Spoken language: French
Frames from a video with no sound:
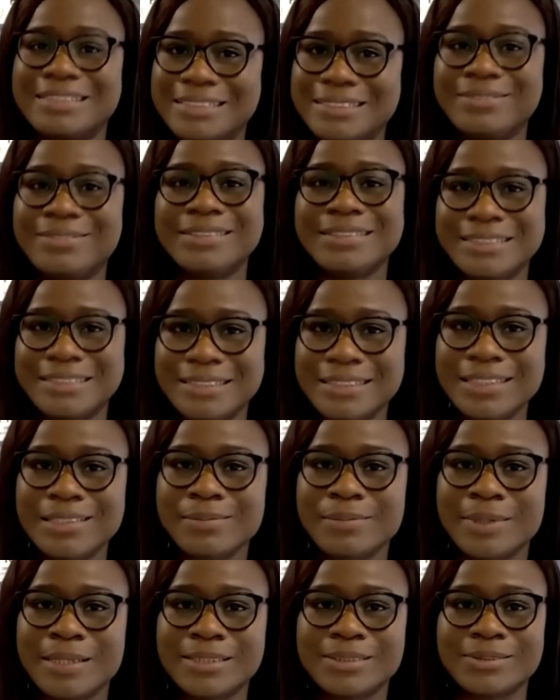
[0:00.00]
difficile
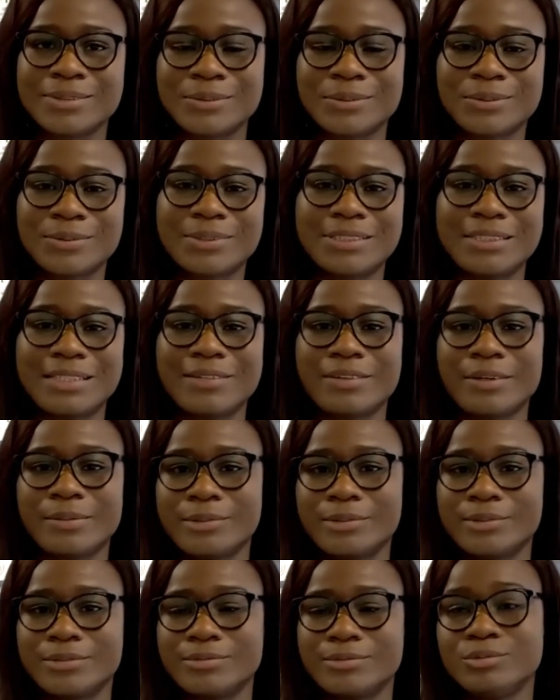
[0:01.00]
parce que c'était
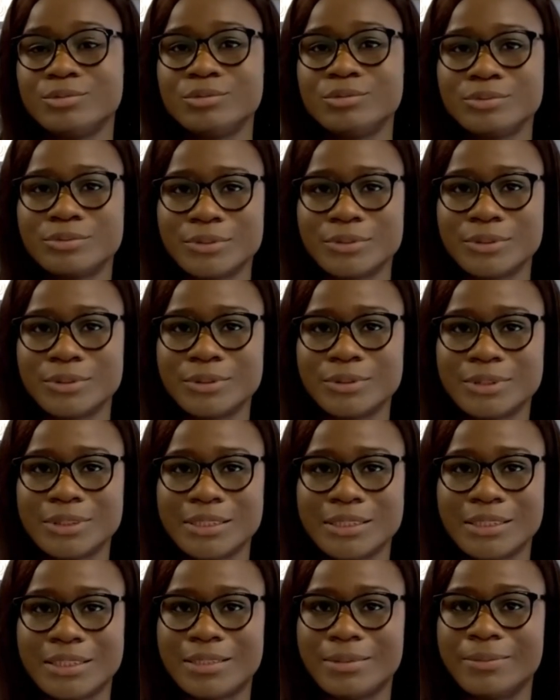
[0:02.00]
vraiment nouveau,
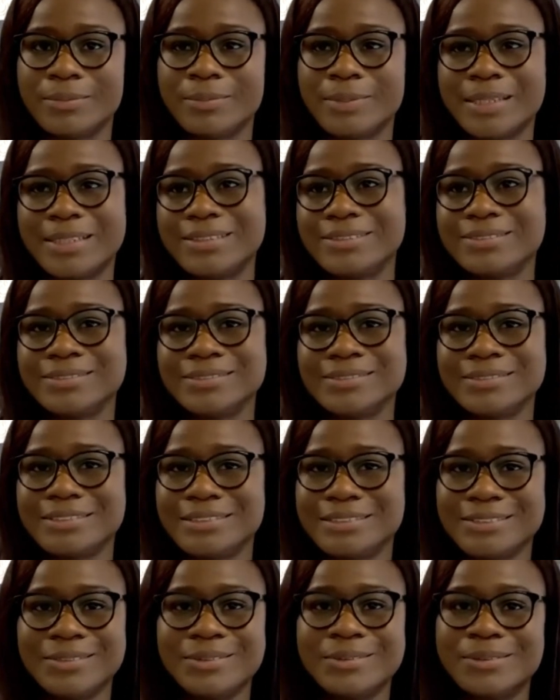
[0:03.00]
c'était un pas dans
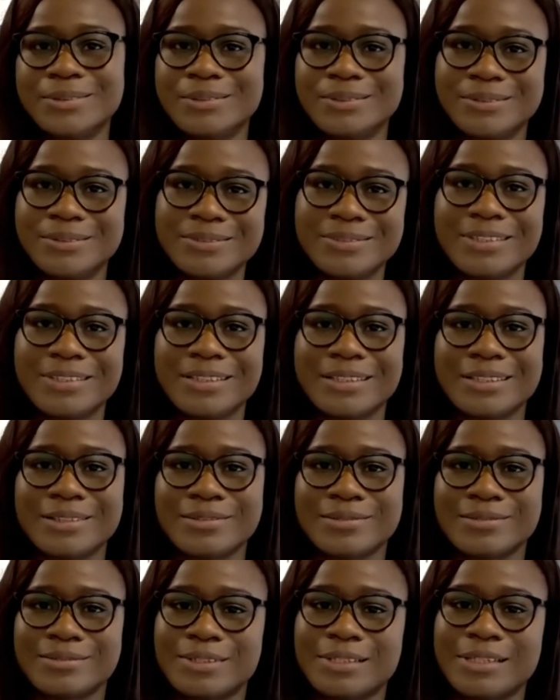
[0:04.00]
l'inconnu.
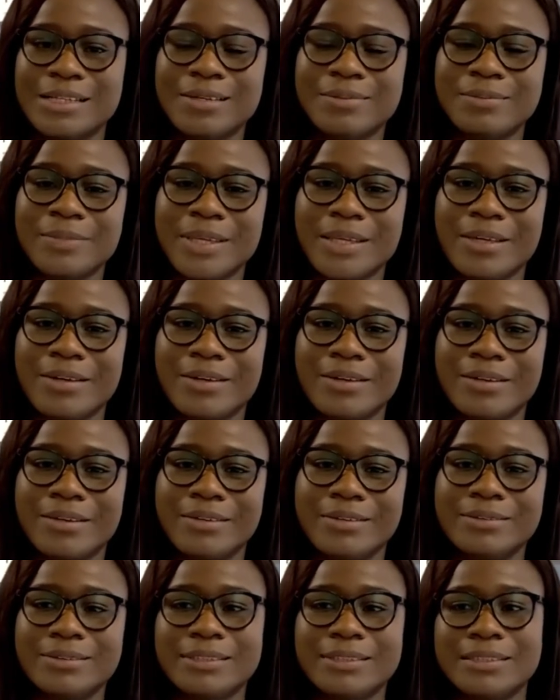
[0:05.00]
Voilà, mais
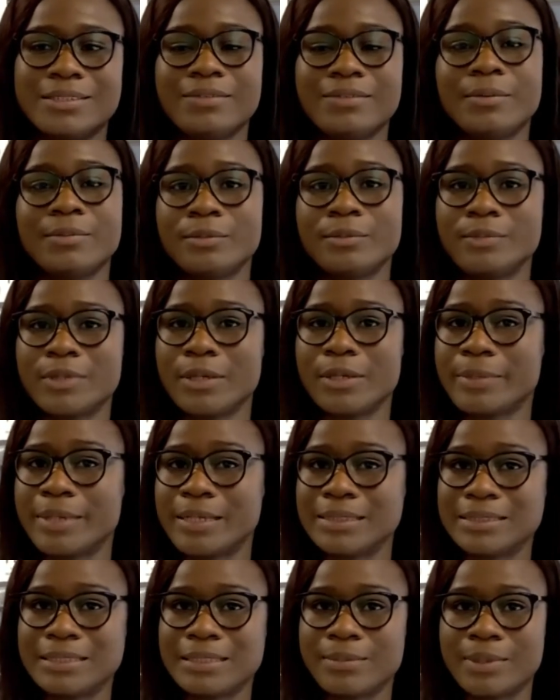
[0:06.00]
euh, ça s'est vraiment bien
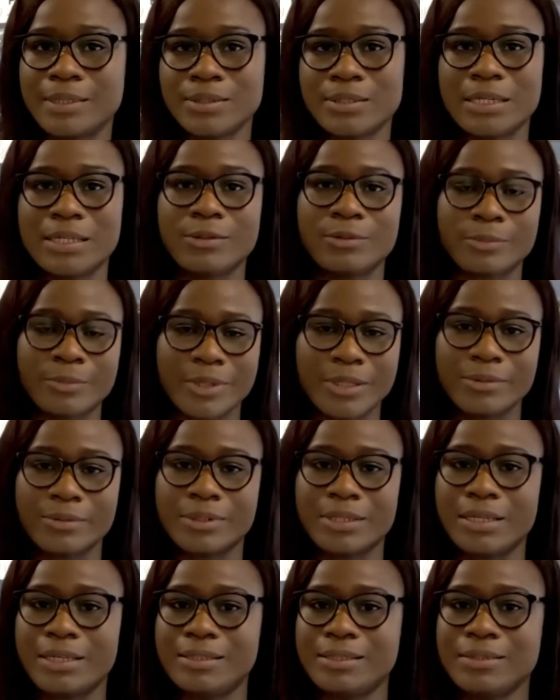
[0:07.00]
passé parce qu'à l'EBI,
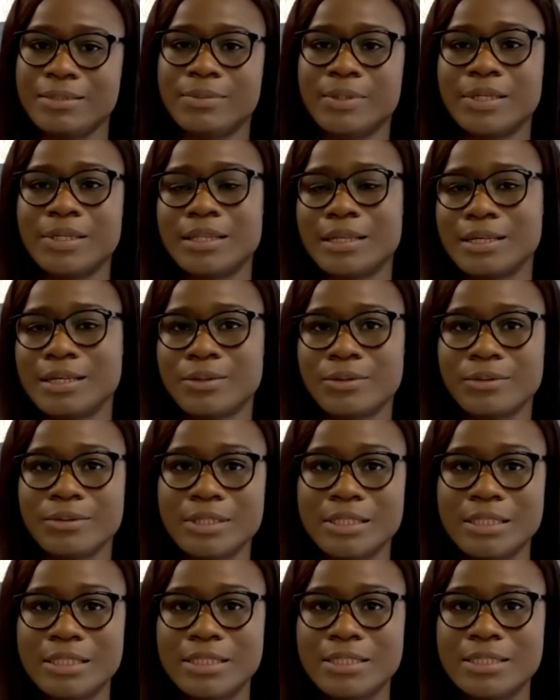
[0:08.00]
on a été bien
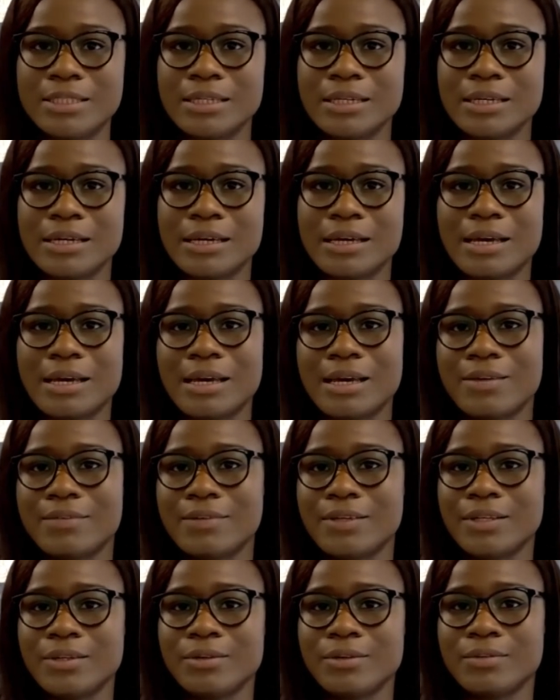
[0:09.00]
accueillis
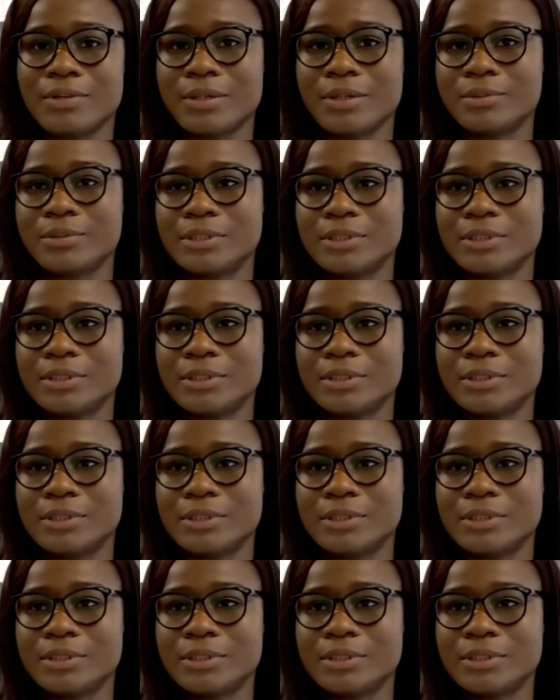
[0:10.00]
avec euh, vraiment